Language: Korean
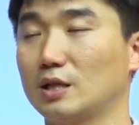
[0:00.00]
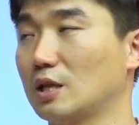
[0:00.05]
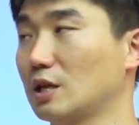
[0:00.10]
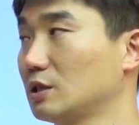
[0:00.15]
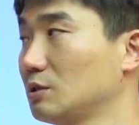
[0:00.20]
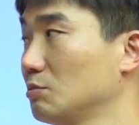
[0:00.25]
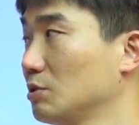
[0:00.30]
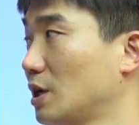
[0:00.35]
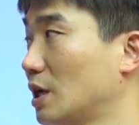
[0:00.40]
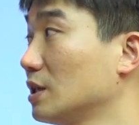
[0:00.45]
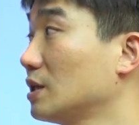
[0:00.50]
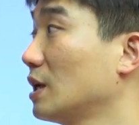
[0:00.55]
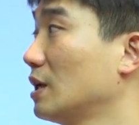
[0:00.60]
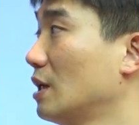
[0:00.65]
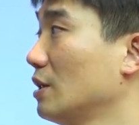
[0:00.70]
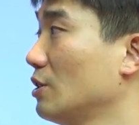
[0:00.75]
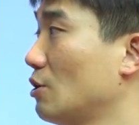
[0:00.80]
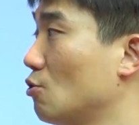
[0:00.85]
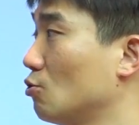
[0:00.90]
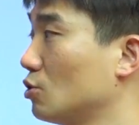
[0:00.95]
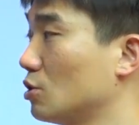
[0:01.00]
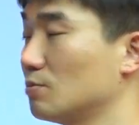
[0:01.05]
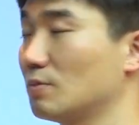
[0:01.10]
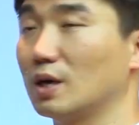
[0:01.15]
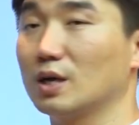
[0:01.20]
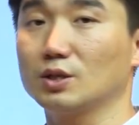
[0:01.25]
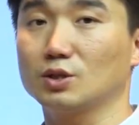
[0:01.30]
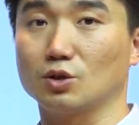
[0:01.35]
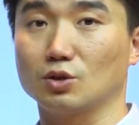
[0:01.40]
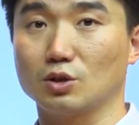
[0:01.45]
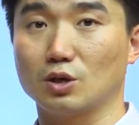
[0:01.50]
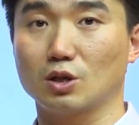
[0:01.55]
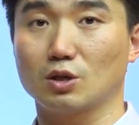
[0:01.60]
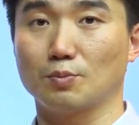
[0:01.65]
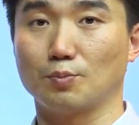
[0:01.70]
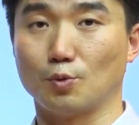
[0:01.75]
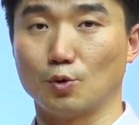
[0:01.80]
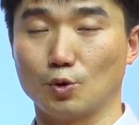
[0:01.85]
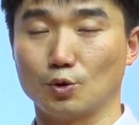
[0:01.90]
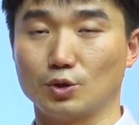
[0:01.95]
안 나시면 간단한 내용들만
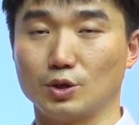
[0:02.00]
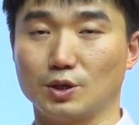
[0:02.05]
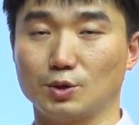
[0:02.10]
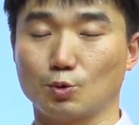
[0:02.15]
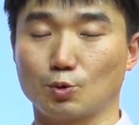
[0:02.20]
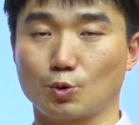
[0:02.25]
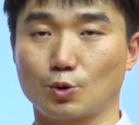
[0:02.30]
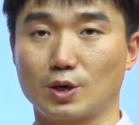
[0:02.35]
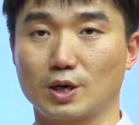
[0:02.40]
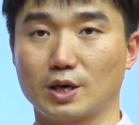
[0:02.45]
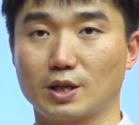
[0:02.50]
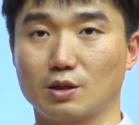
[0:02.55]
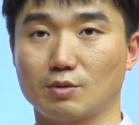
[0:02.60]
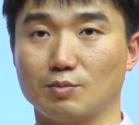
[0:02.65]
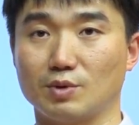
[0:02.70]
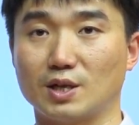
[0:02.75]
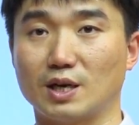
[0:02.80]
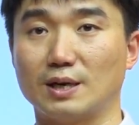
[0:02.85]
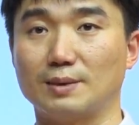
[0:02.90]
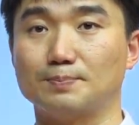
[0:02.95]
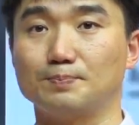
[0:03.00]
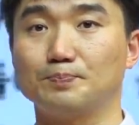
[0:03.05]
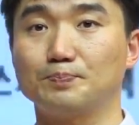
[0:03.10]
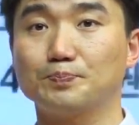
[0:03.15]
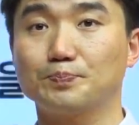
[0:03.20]
정리해서 보여드리도록 하겠습니다.